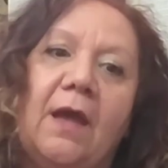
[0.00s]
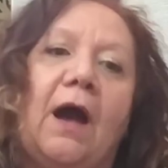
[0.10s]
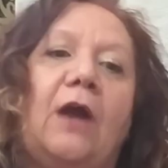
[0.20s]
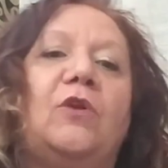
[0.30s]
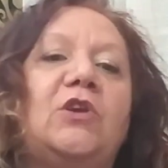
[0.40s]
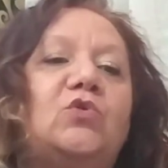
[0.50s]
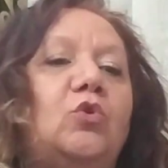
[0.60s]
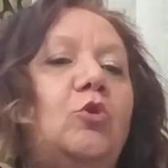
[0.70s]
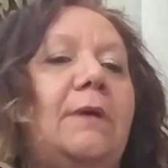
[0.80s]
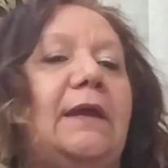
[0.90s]
Allora il suo
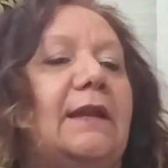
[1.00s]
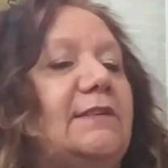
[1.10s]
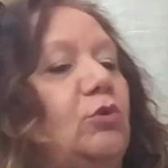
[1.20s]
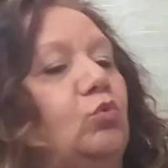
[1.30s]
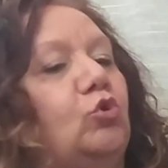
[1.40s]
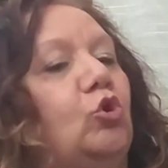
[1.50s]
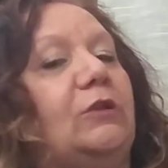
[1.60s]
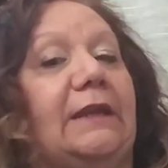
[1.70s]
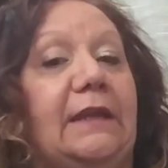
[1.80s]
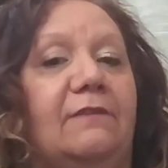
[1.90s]
nome innanzitutto
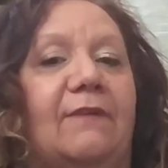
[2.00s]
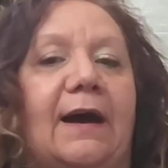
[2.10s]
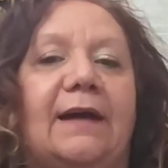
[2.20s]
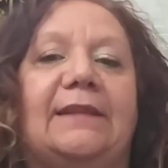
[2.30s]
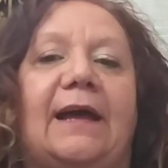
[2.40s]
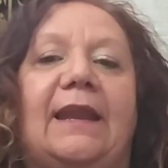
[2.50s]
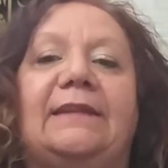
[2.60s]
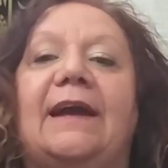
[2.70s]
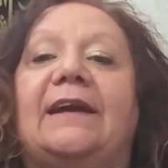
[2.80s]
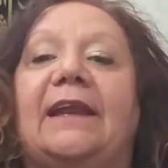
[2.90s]
deriva dalla
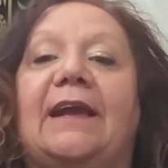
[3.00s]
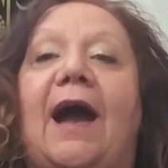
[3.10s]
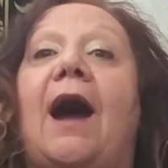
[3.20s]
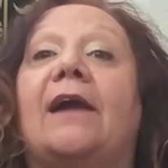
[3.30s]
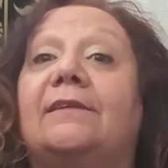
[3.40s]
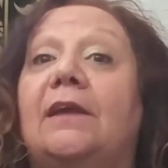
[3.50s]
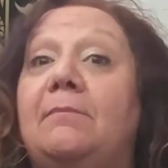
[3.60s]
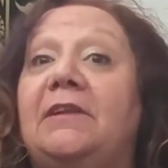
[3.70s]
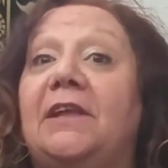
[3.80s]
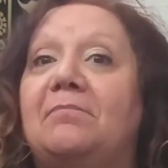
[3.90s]
dea greca
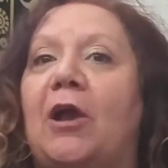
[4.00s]
Artemide,